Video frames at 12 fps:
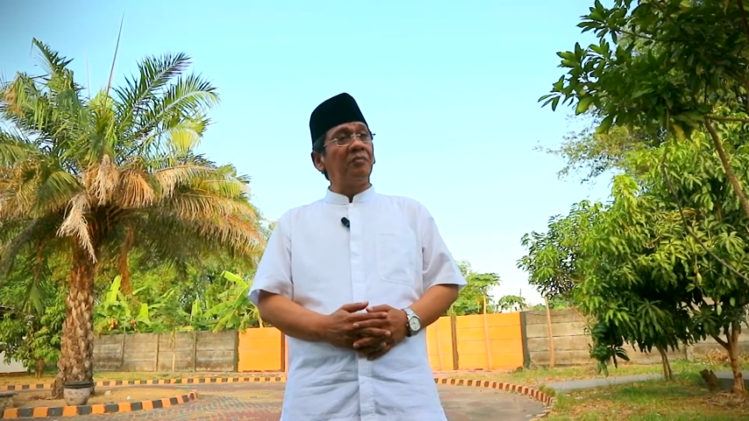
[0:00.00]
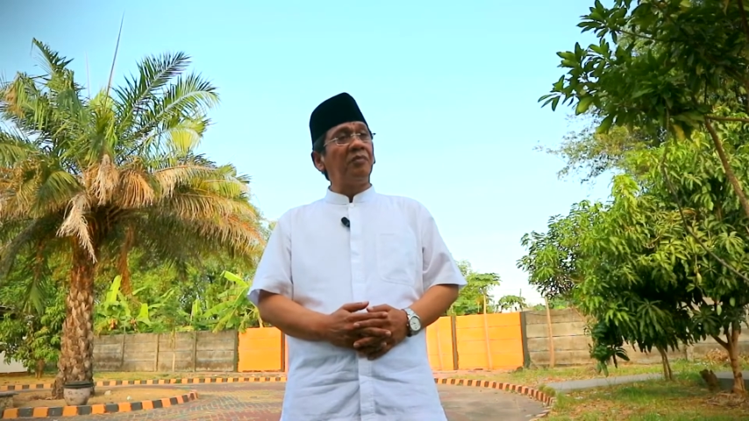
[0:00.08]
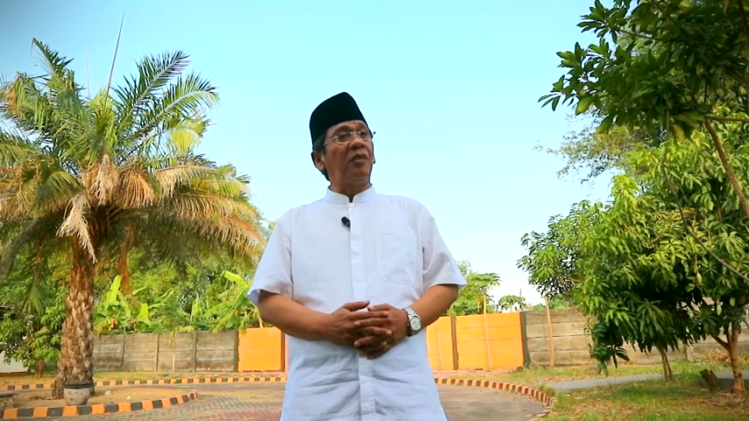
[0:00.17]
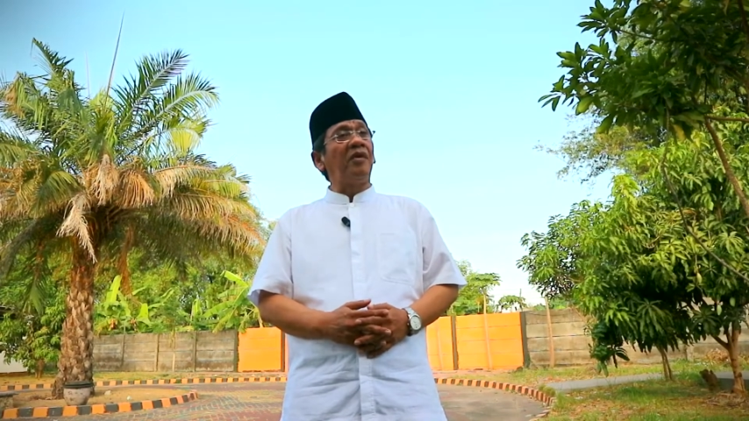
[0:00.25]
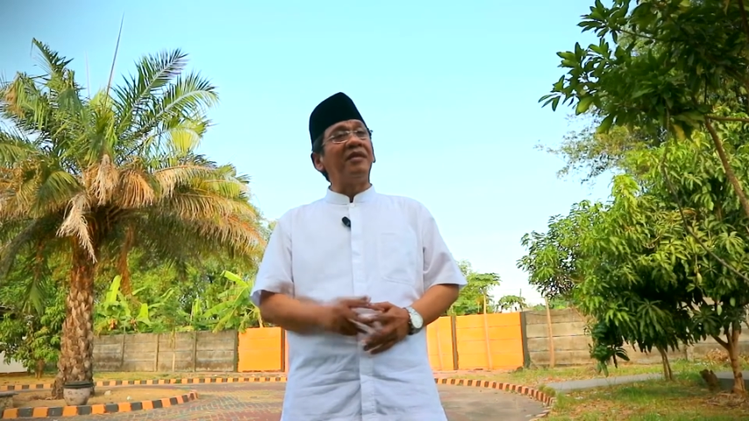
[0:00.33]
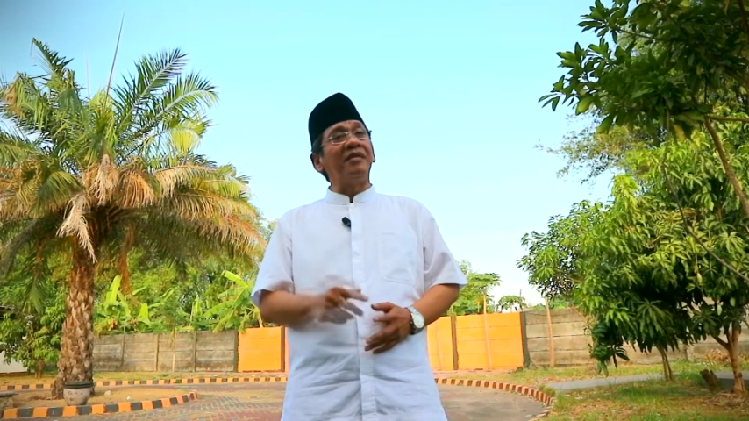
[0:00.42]

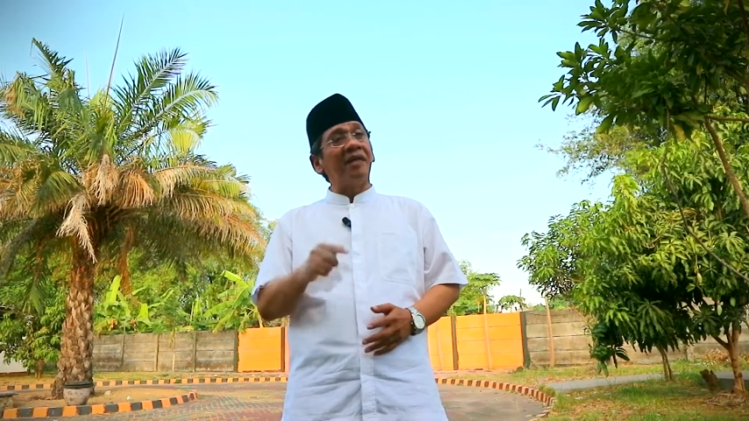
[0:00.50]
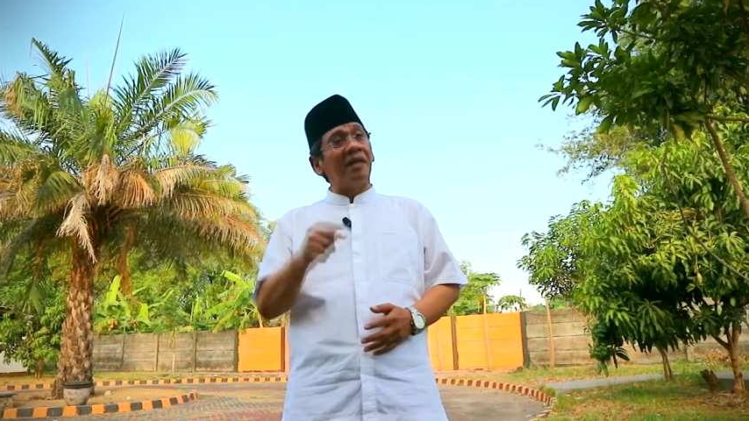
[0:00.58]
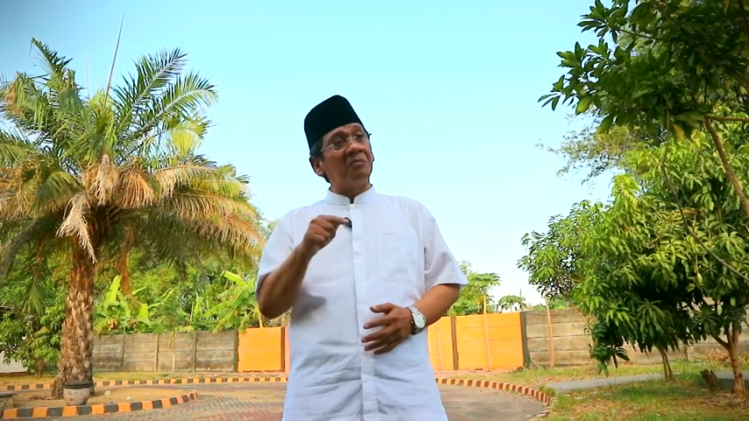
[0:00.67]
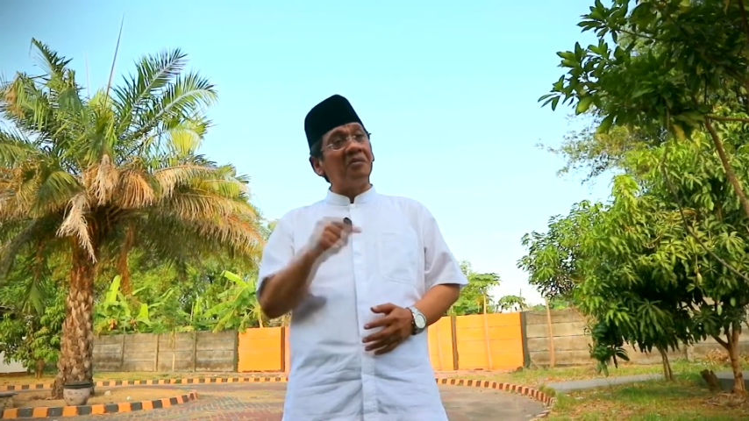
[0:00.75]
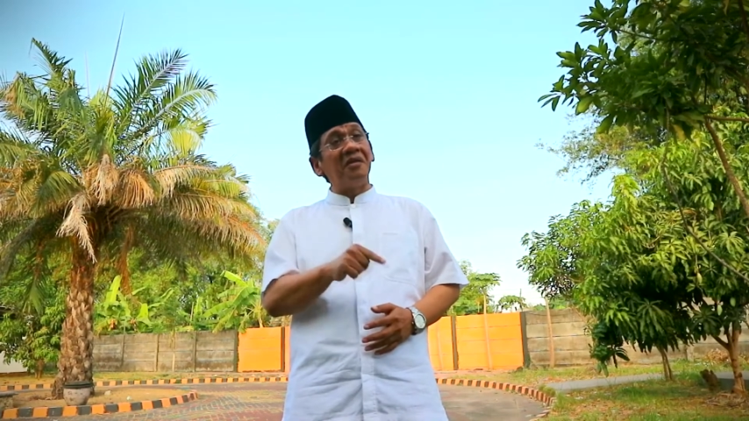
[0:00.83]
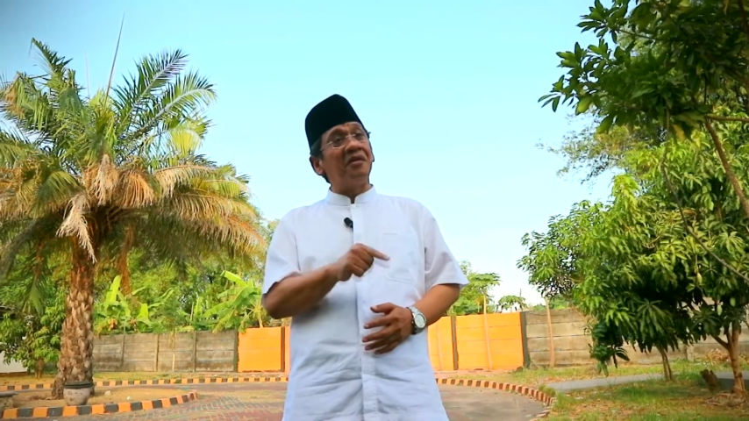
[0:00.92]
bahwa di
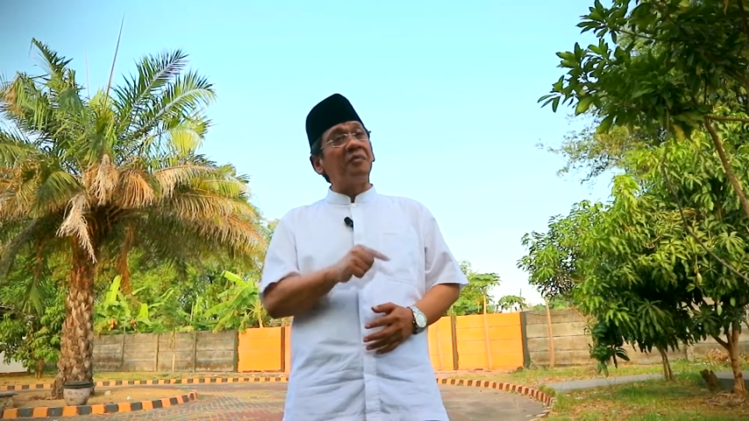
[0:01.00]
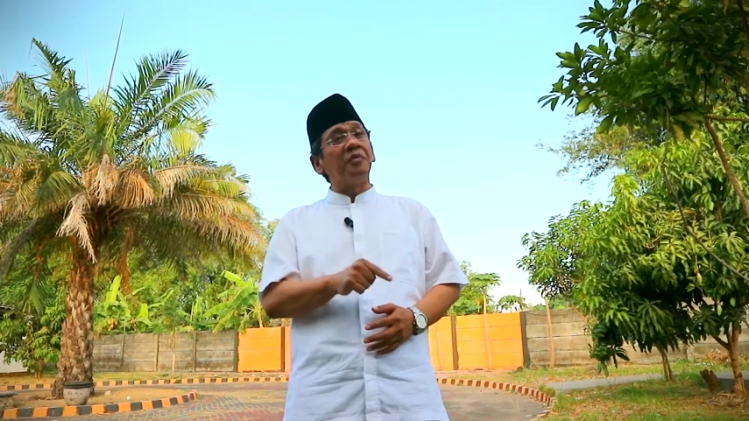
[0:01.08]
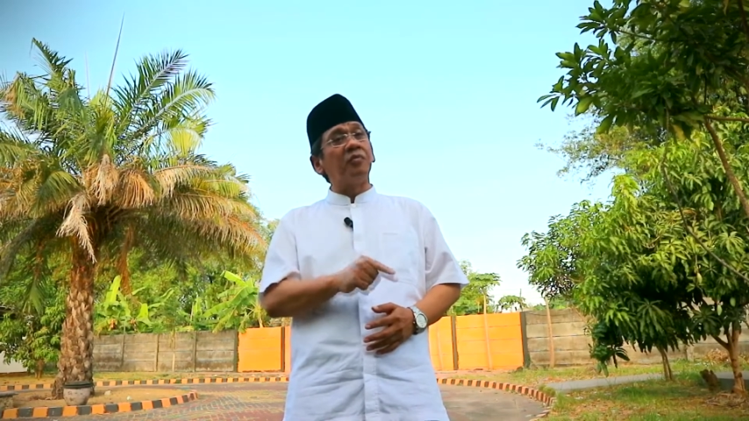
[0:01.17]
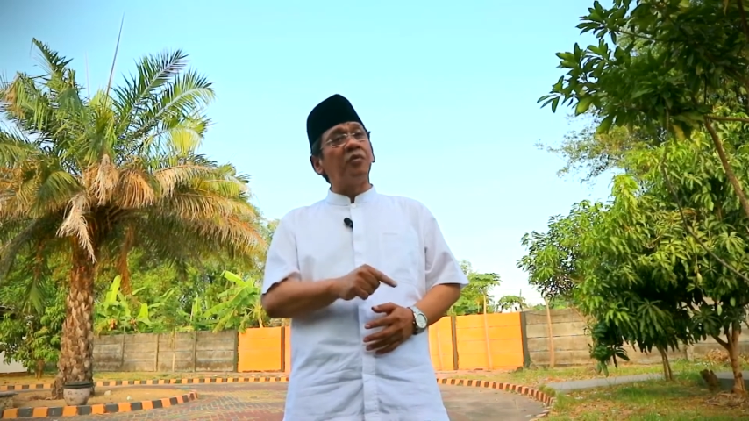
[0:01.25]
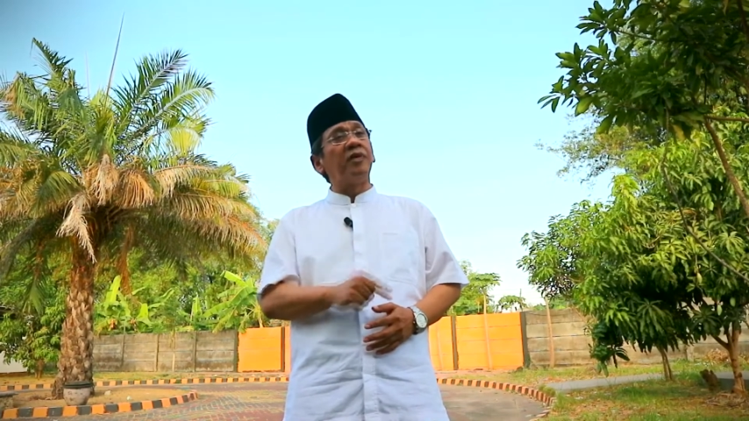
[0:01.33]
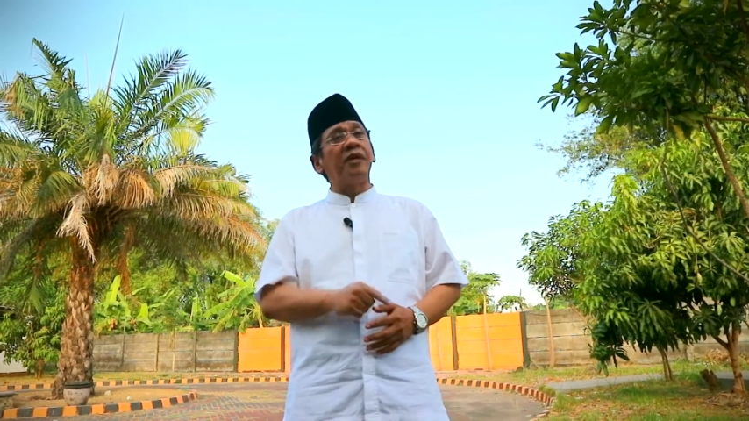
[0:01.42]
dalam diri
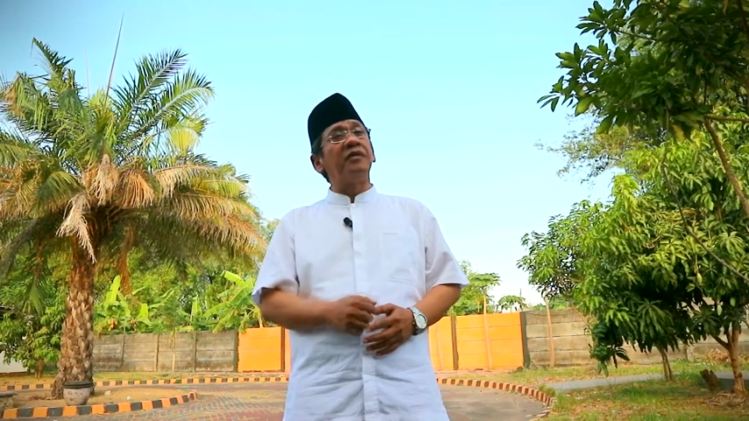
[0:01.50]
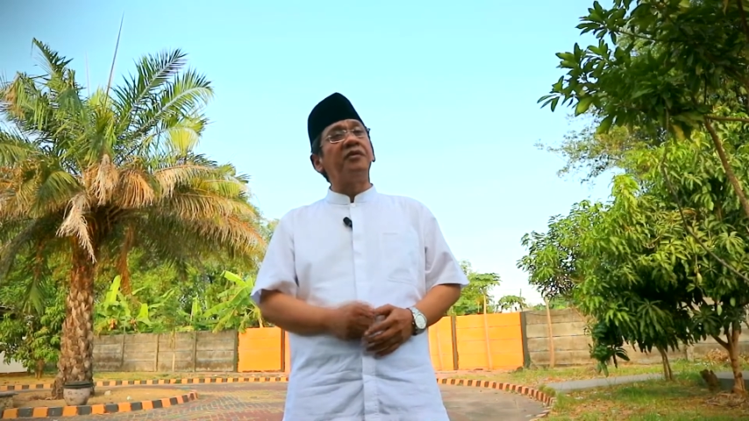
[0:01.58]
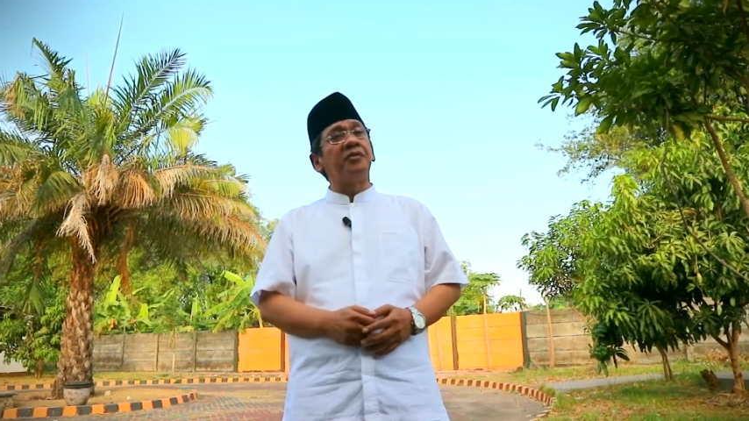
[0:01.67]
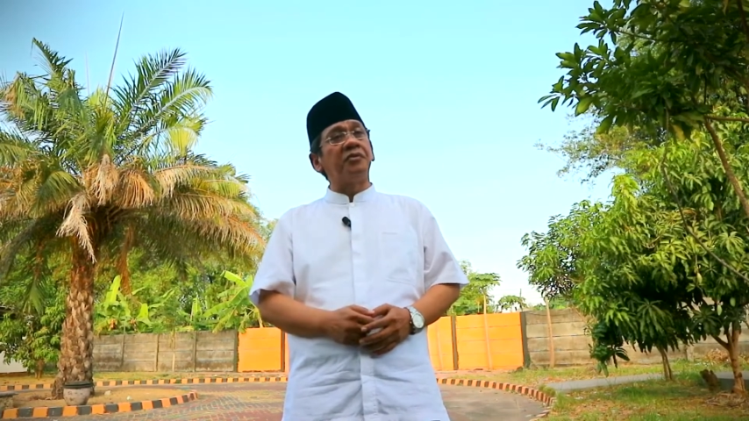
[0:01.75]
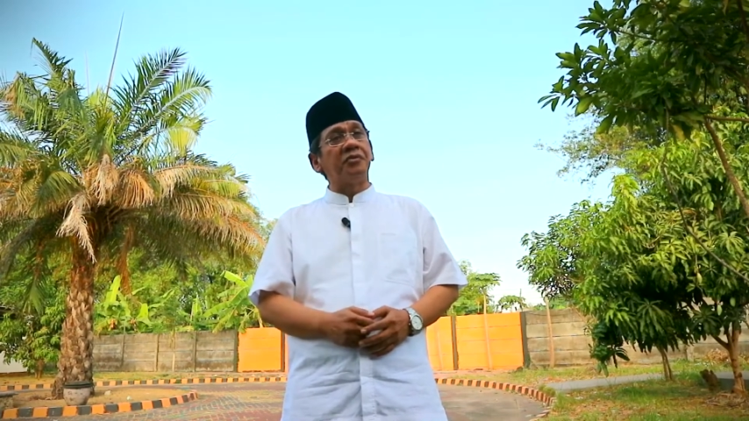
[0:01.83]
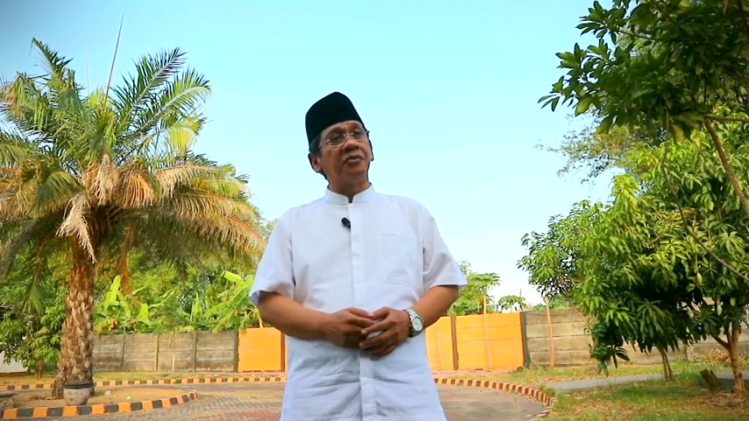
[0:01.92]
pemuda
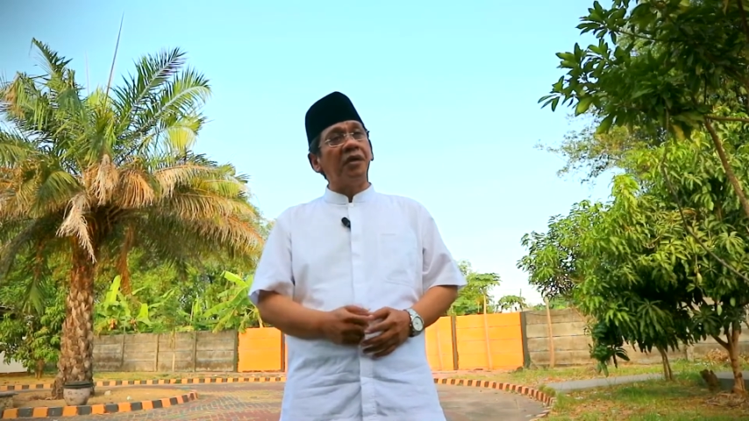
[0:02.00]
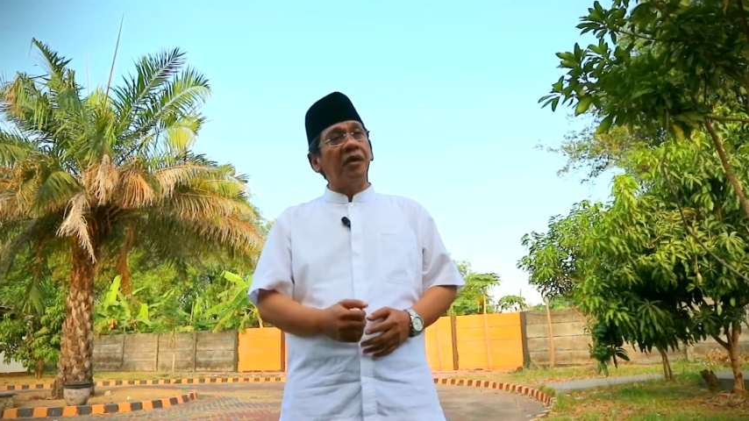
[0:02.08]
itu